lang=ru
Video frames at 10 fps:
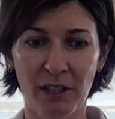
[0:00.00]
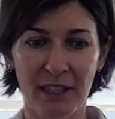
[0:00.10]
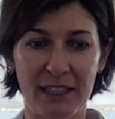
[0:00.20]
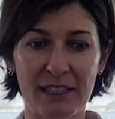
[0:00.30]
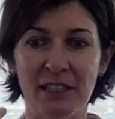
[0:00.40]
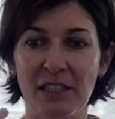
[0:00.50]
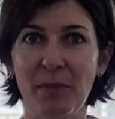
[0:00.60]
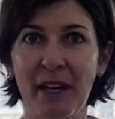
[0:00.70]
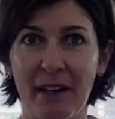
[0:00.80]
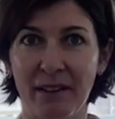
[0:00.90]
Если
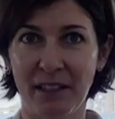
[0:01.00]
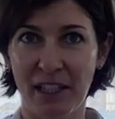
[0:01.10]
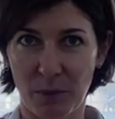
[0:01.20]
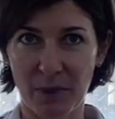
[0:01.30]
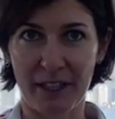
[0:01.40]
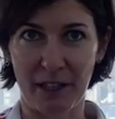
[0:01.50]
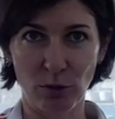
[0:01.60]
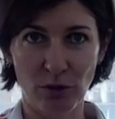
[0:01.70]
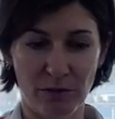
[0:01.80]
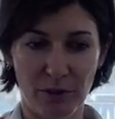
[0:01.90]
тебя не
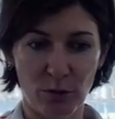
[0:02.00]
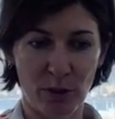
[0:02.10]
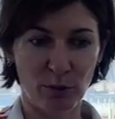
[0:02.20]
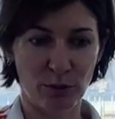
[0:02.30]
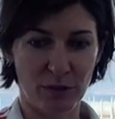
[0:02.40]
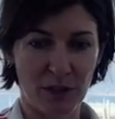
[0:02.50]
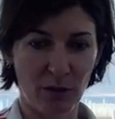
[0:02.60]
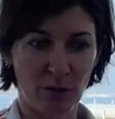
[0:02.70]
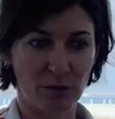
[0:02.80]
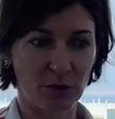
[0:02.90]
отбирают твою работу в
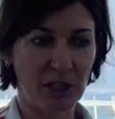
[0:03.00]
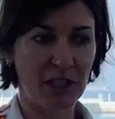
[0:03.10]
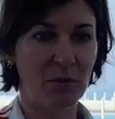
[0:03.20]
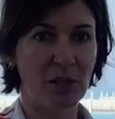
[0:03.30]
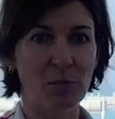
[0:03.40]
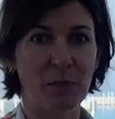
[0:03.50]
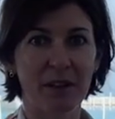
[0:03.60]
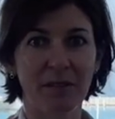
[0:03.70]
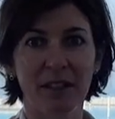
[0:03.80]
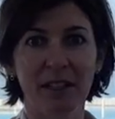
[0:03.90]
салон, то ты не имеешь
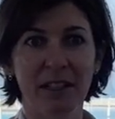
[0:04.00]
права,